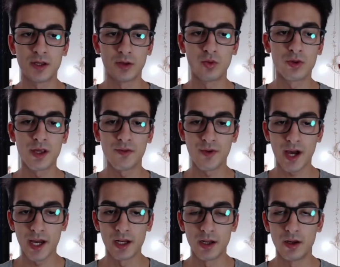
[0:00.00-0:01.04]
tutti i
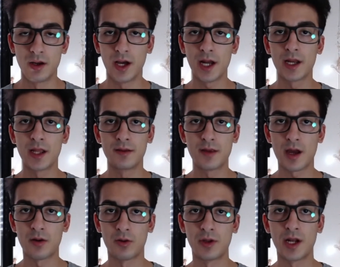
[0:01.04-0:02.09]
file
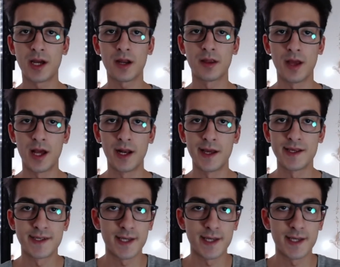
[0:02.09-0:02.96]
all'interno delle cartelle si